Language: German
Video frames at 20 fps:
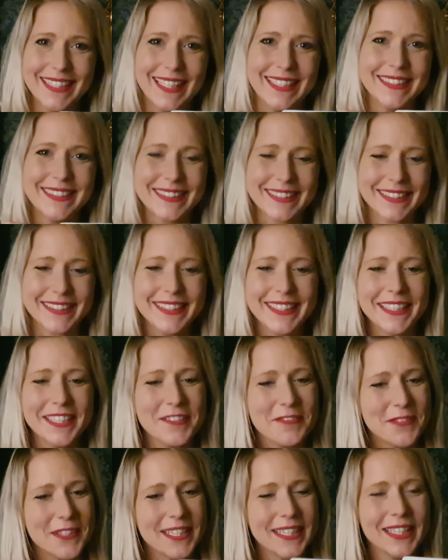dass hier
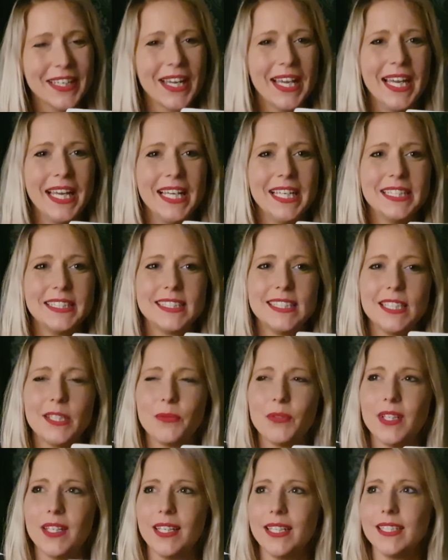jemand sich
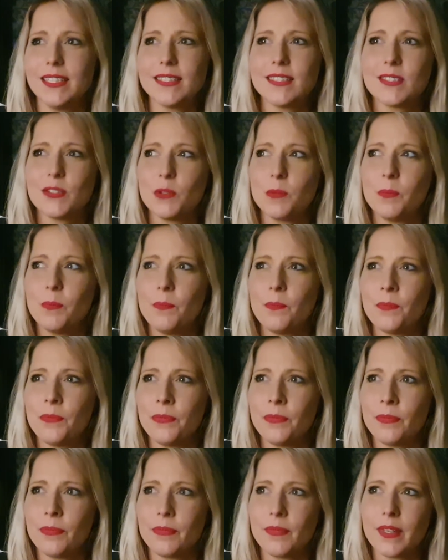vielleicht zum,
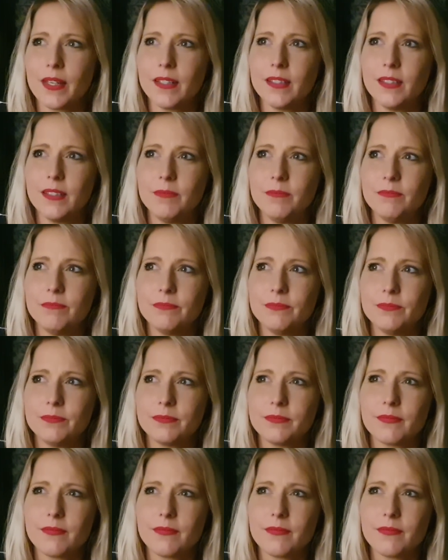ähm,